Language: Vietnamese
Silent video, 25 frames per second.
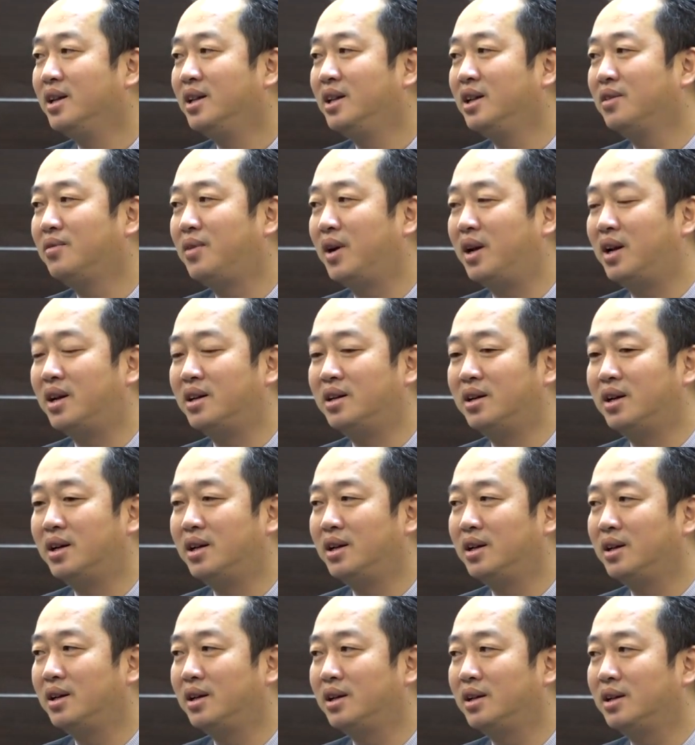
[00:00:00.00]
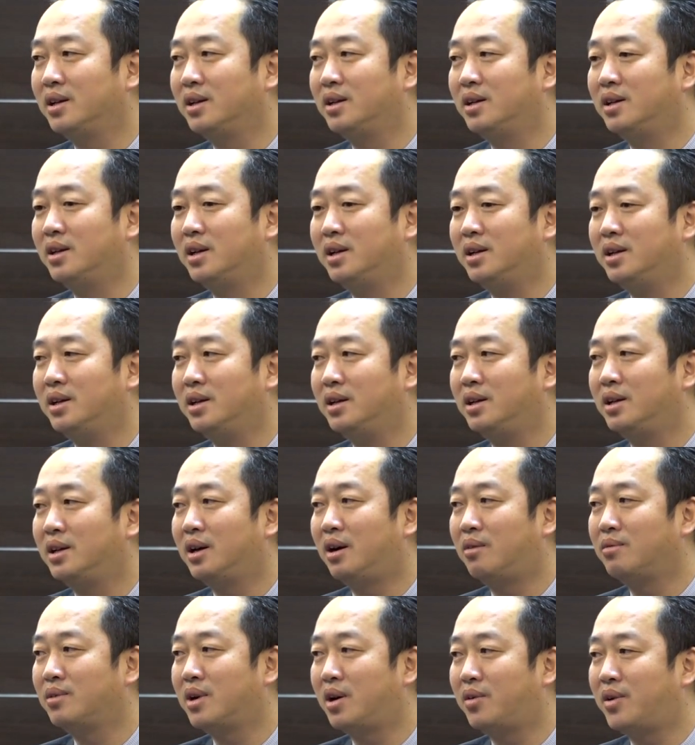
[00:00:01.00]
Như vậy là người người
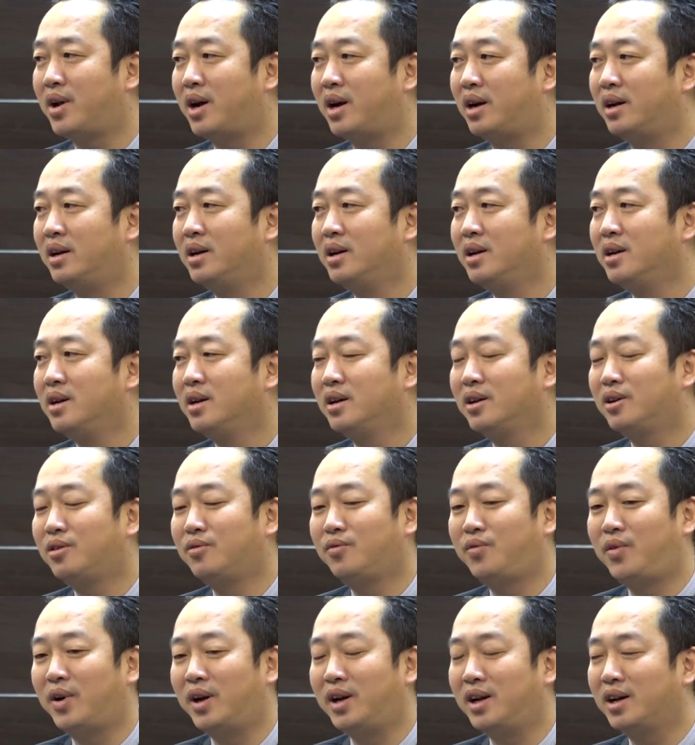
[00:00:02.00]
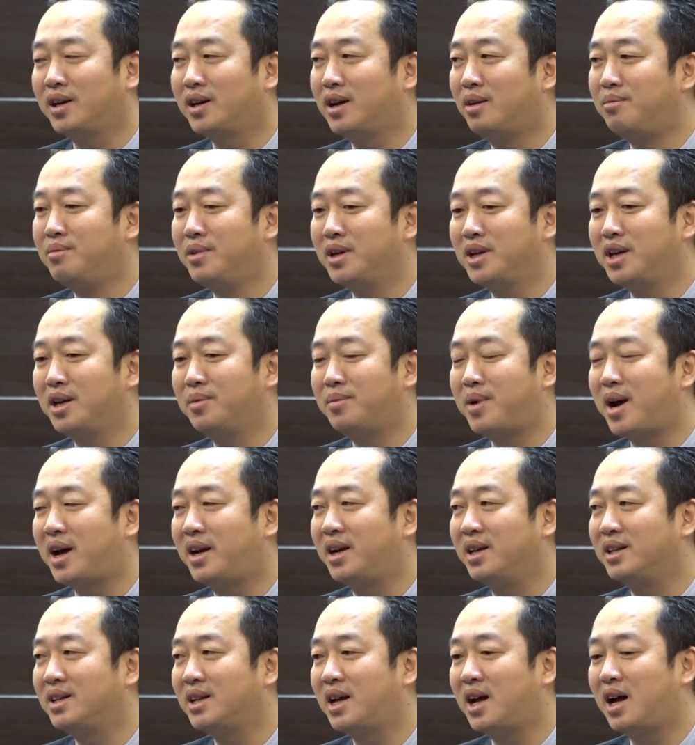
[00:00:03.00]
học cao đẳng không phải là cầm cái kìm
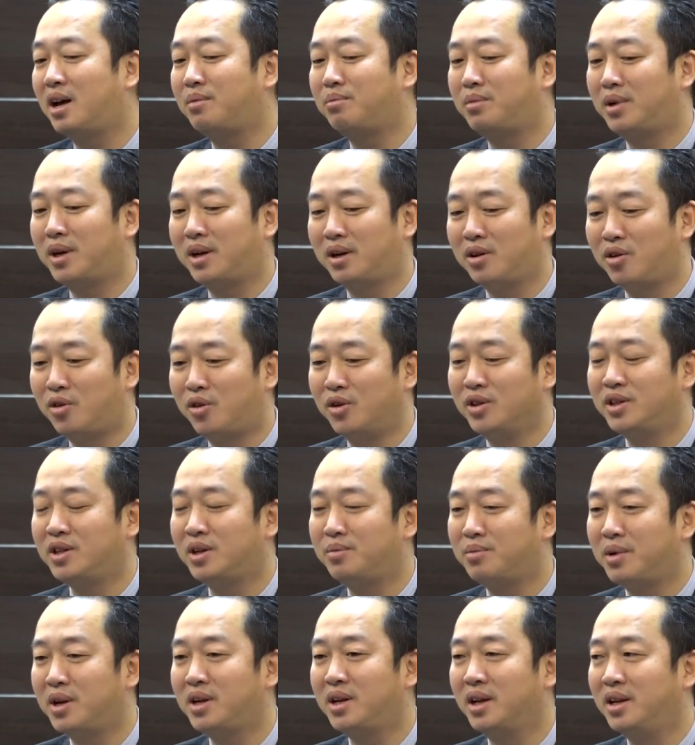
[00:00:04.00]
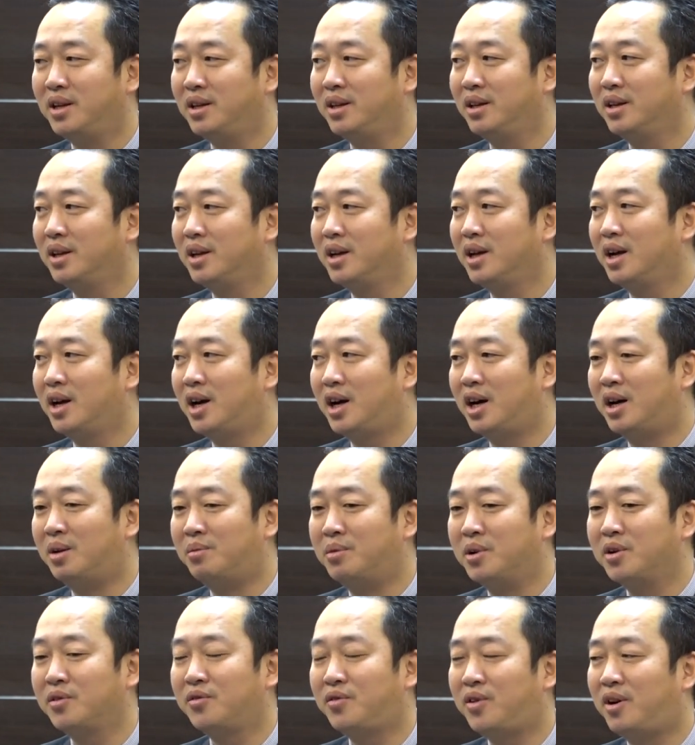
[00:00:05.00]
hàn để ra hàn mà ngồi trên máy tính ở
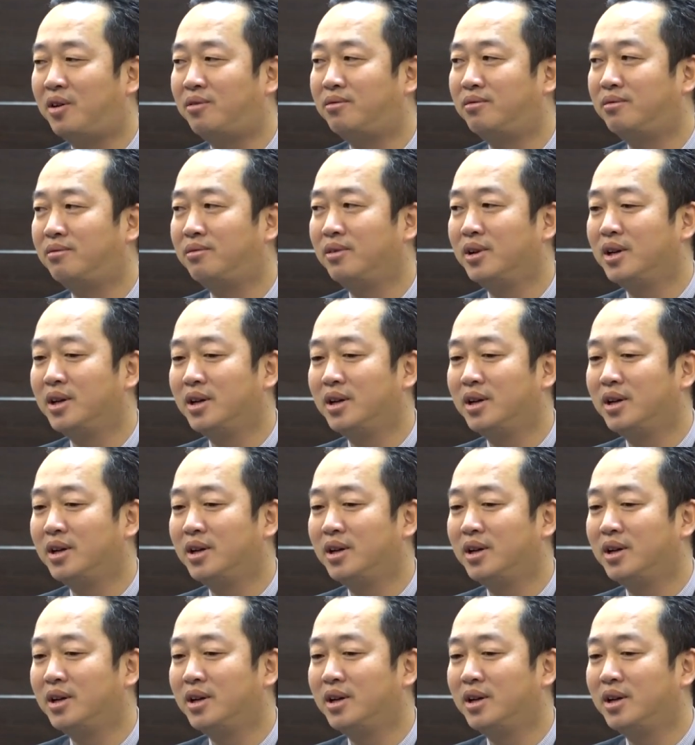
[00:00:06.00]
một cái phòng